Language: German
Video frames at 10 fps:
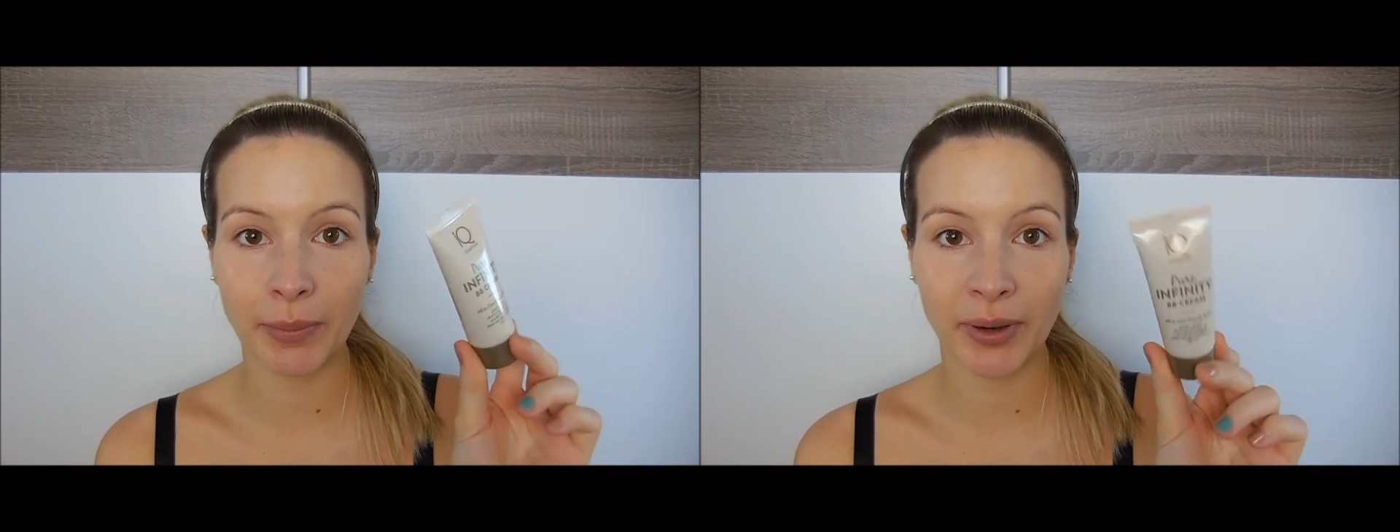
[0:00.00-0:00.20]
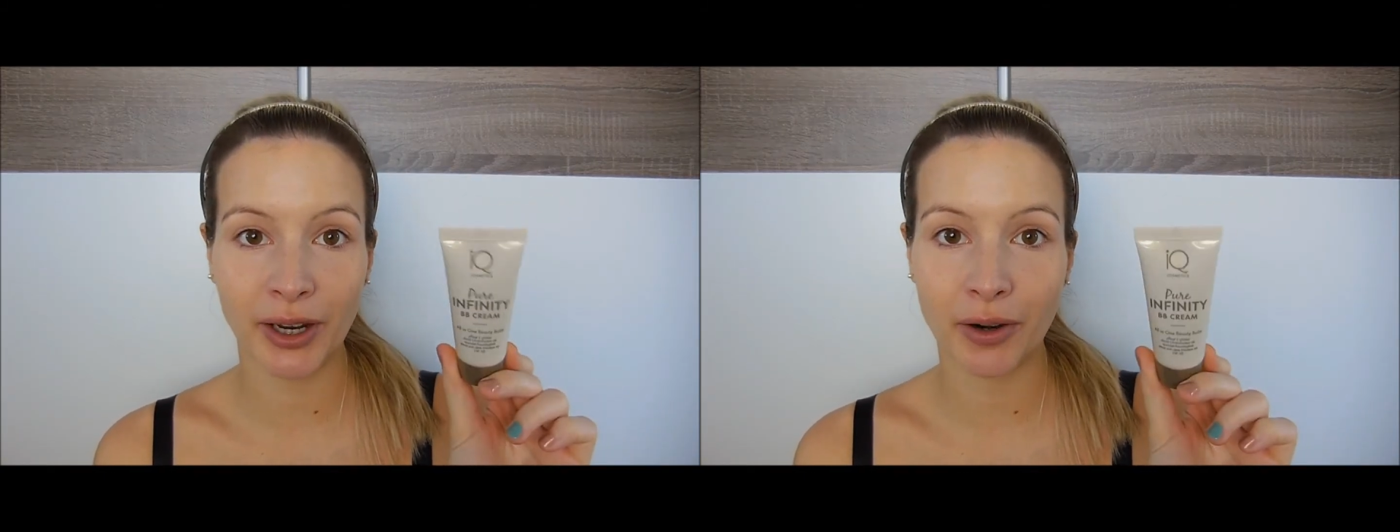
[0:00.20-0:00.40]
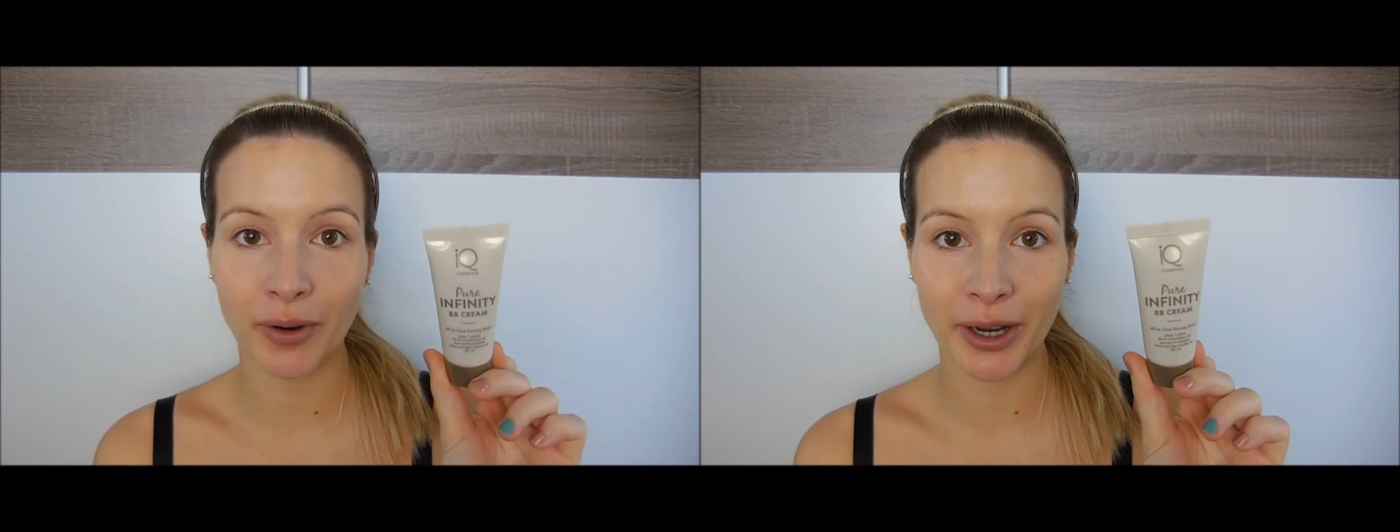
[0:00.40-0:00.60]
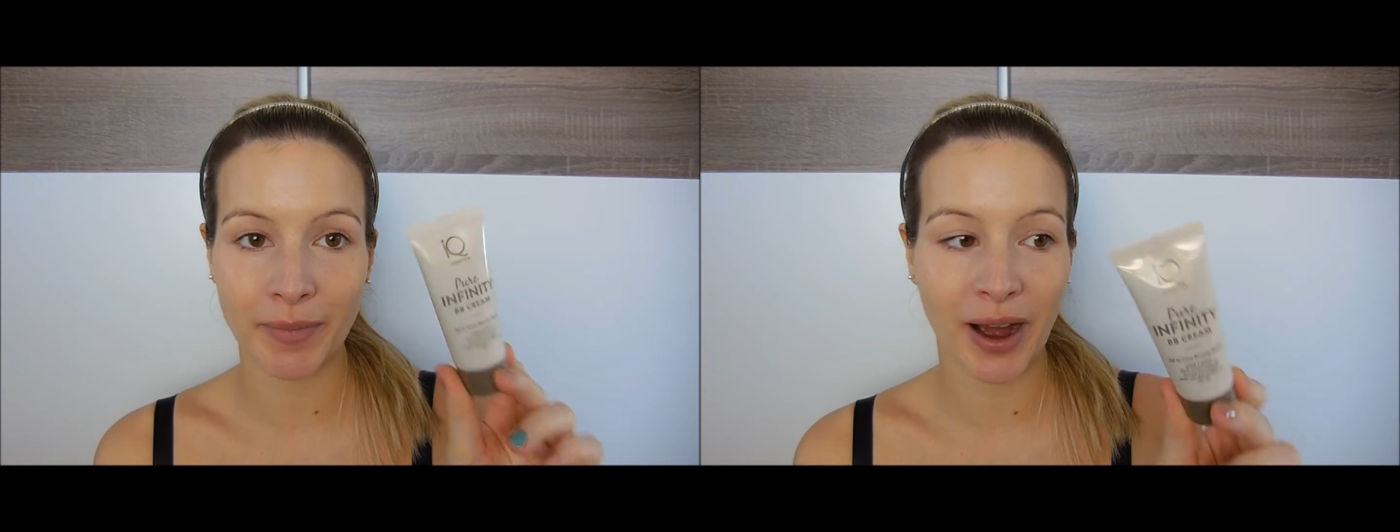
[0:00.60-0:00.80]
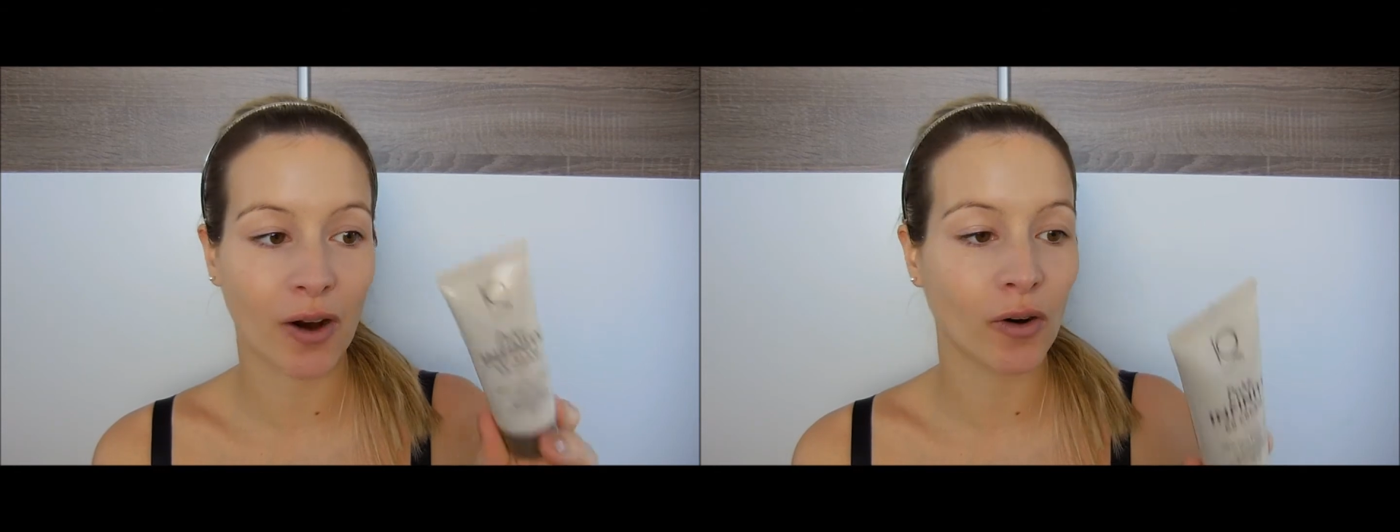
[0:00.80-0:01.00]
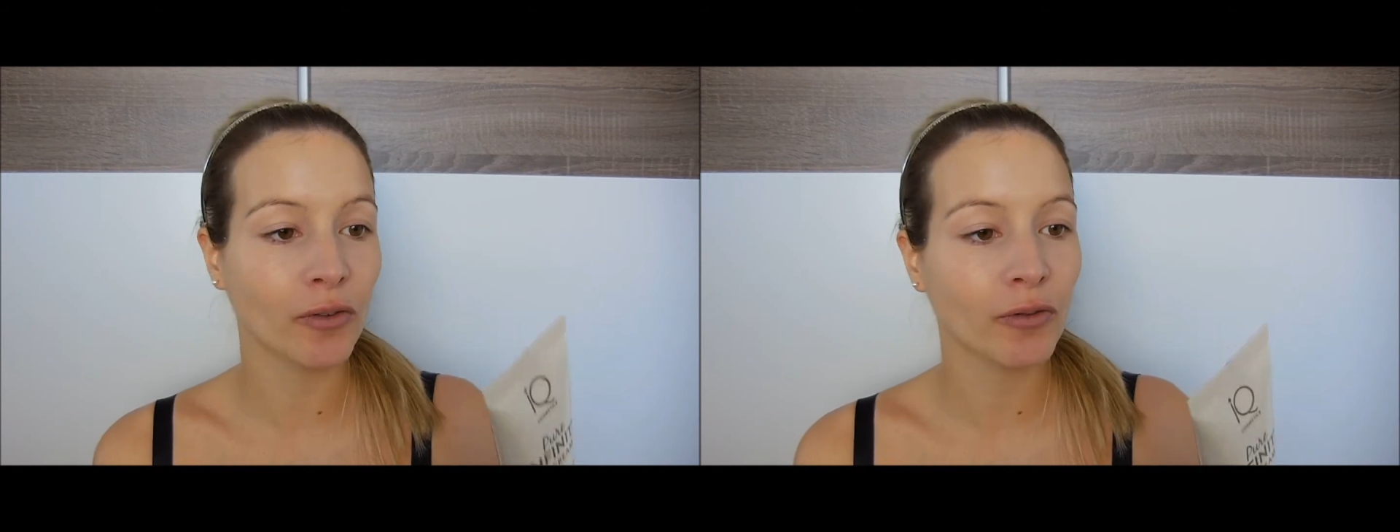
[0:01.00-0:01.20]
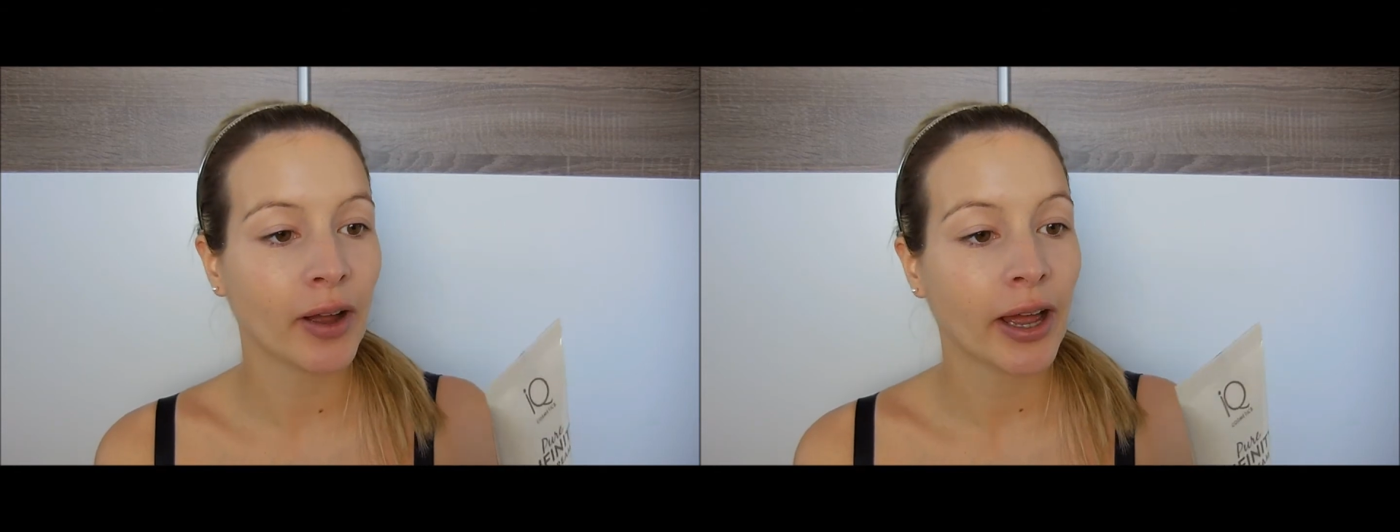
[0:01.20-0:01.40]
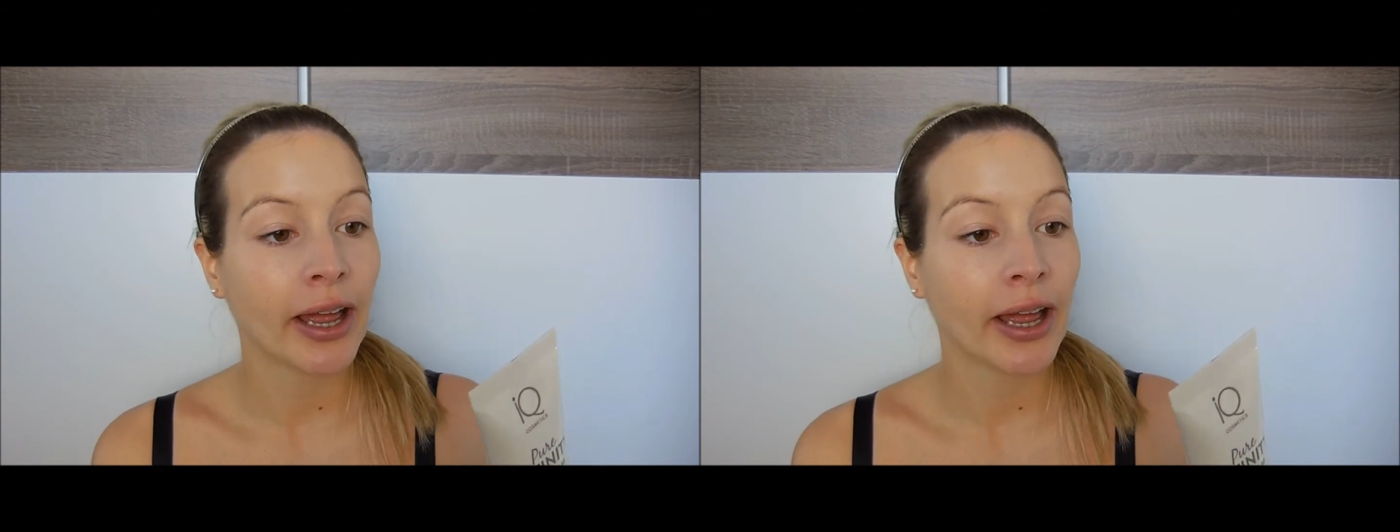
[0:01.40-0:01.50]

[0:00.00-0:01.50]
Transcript: BB Cream auf.